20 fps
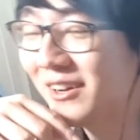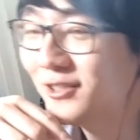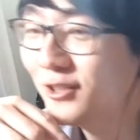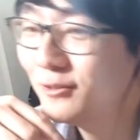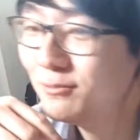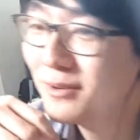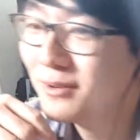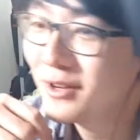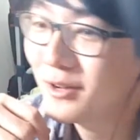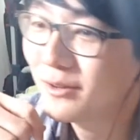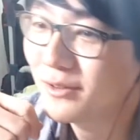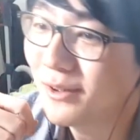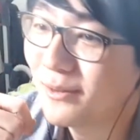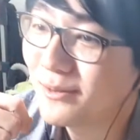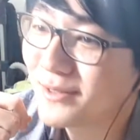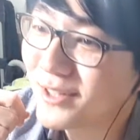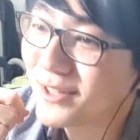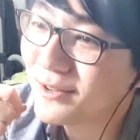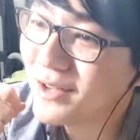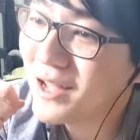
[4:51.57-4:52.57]
막 술풍이라고
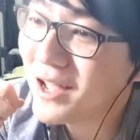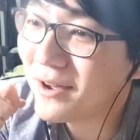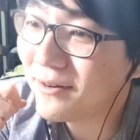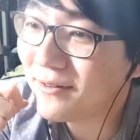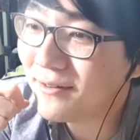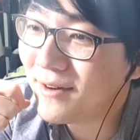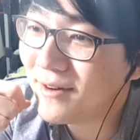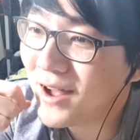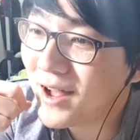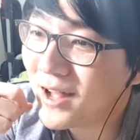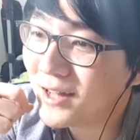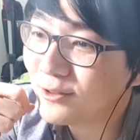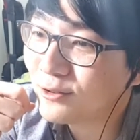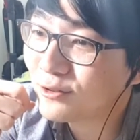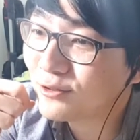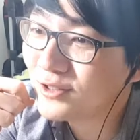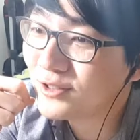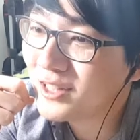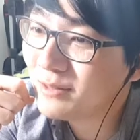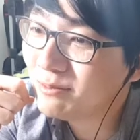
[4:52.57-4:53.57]
다면서 와,
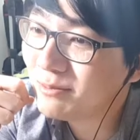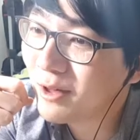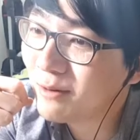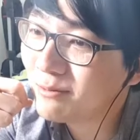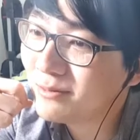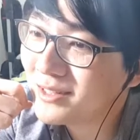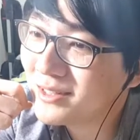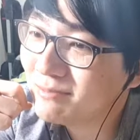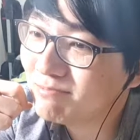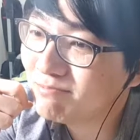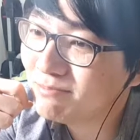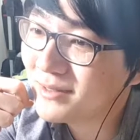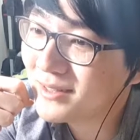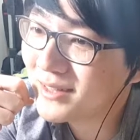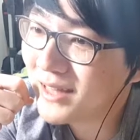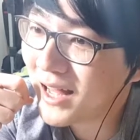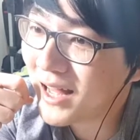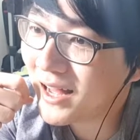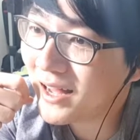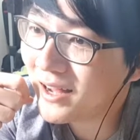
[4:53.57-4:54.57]
누구님 너무
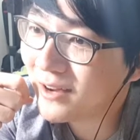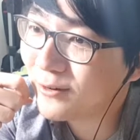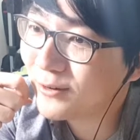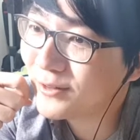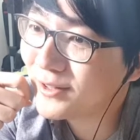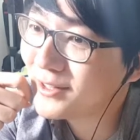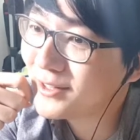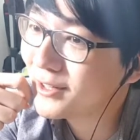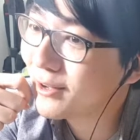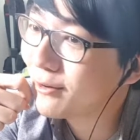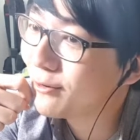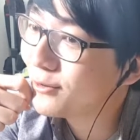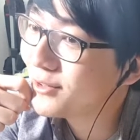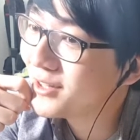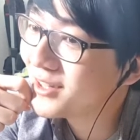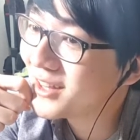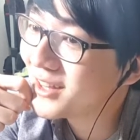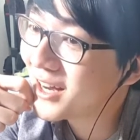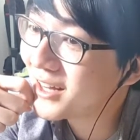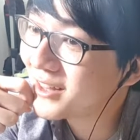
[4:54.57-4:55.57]
이쁘다. 오늘, 너,
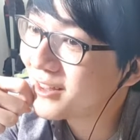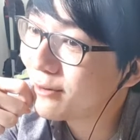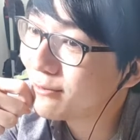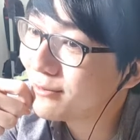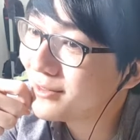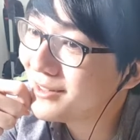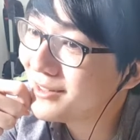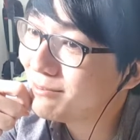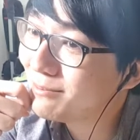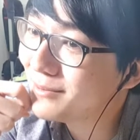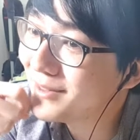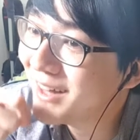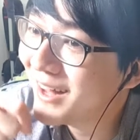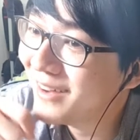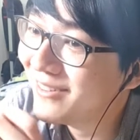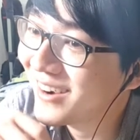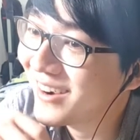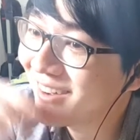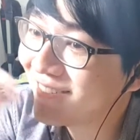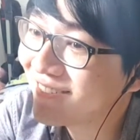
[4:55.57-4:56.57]
오늘따라 너무
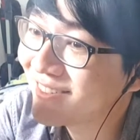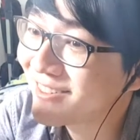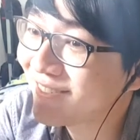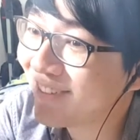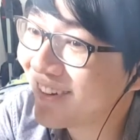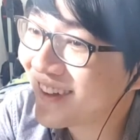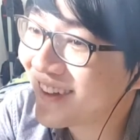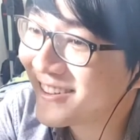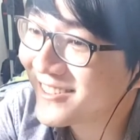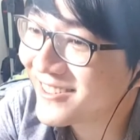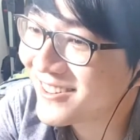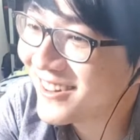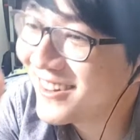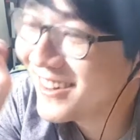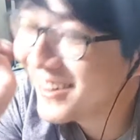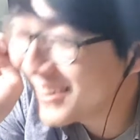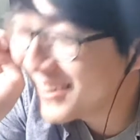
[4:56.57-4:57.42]
이쁘다. 고 하면서 막 계속.